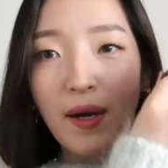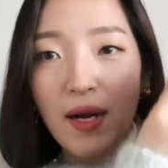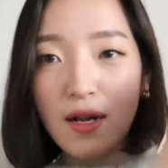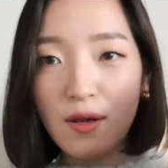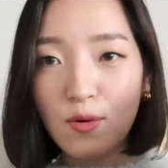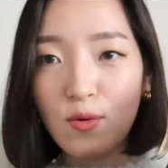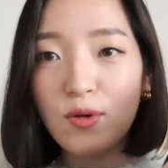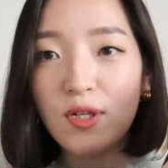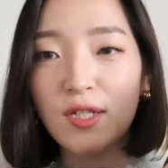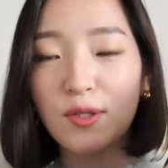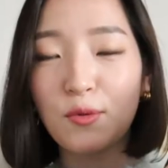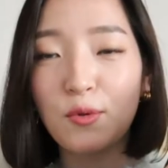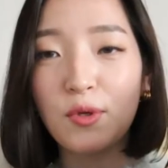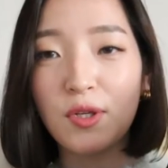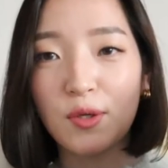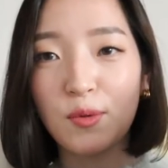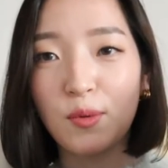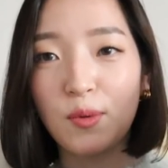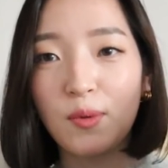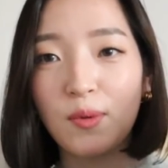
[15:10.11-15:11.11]

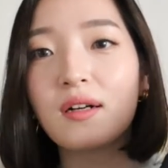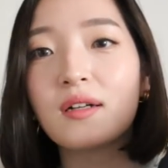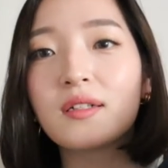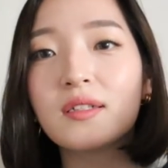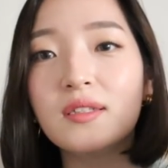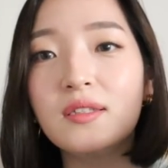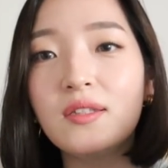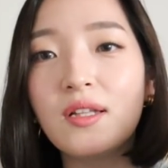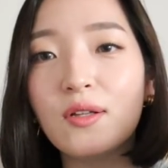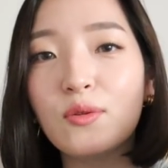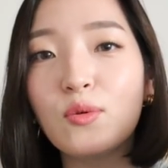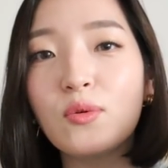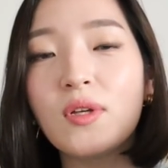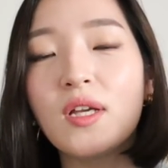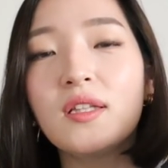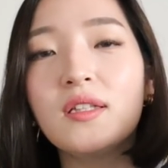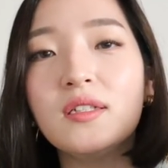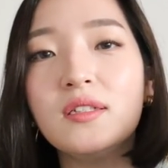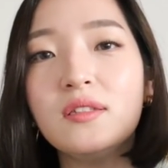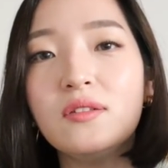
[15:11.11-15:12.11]
팔공이공이고 근데도
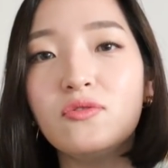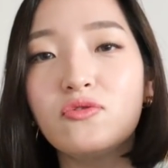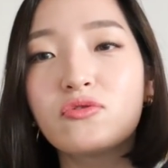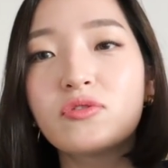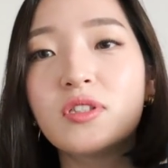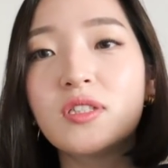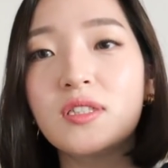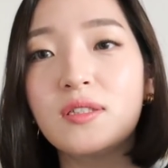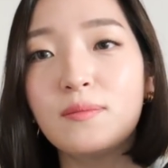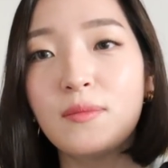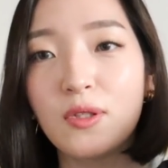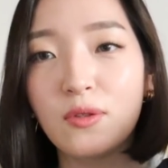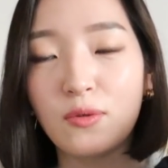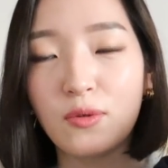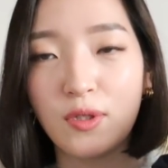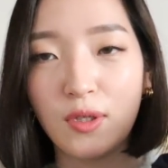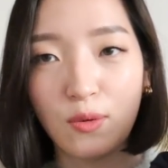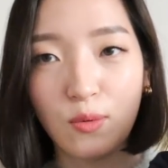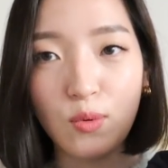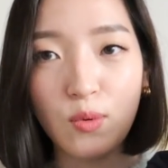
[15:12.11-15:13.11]
얘는 육칠십만
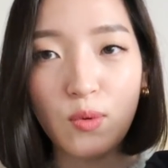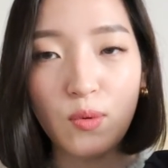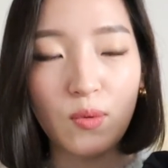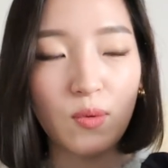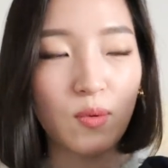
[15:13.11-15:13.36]
원대고